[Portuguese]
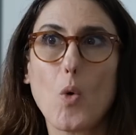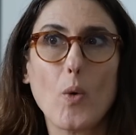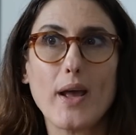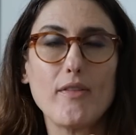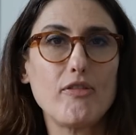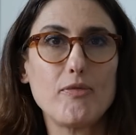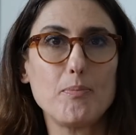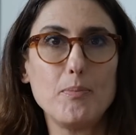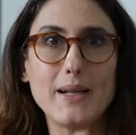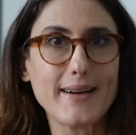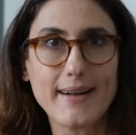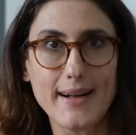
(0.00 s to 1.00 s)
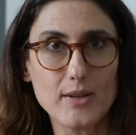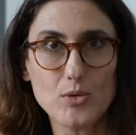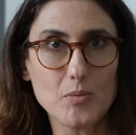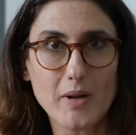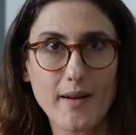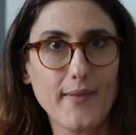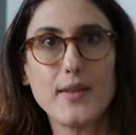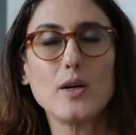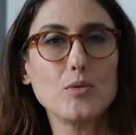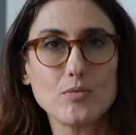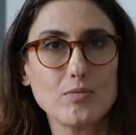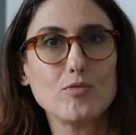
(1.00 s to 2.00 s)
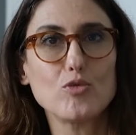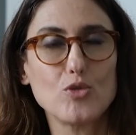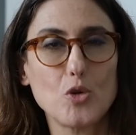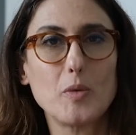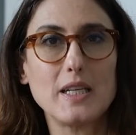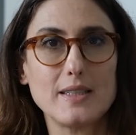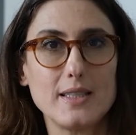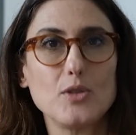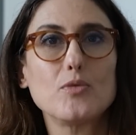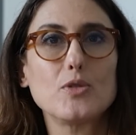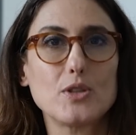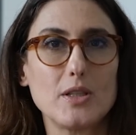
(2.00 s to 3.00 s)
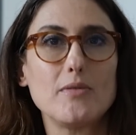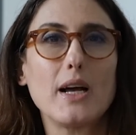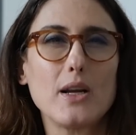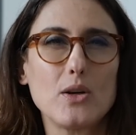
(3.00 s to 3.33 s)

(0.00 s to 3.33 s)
Qualquer mercado, mercadão no Brasil, você vai